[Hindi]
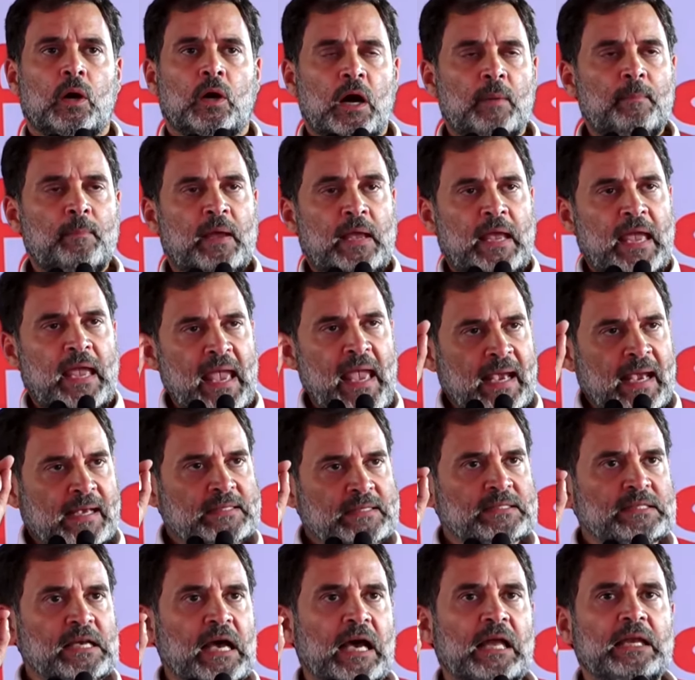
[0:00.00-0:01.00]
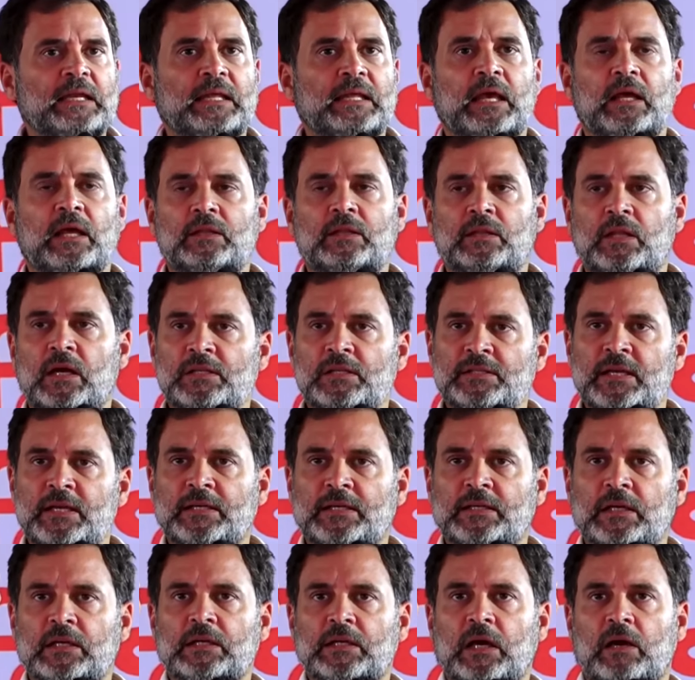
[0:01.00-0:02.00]
हम एक साल के अंदर
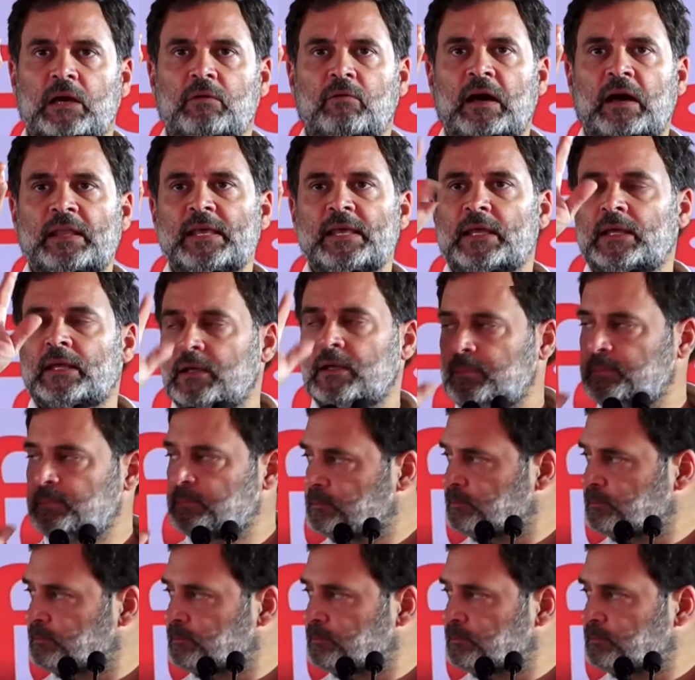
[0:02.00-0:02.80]
सेटल करवा देंगे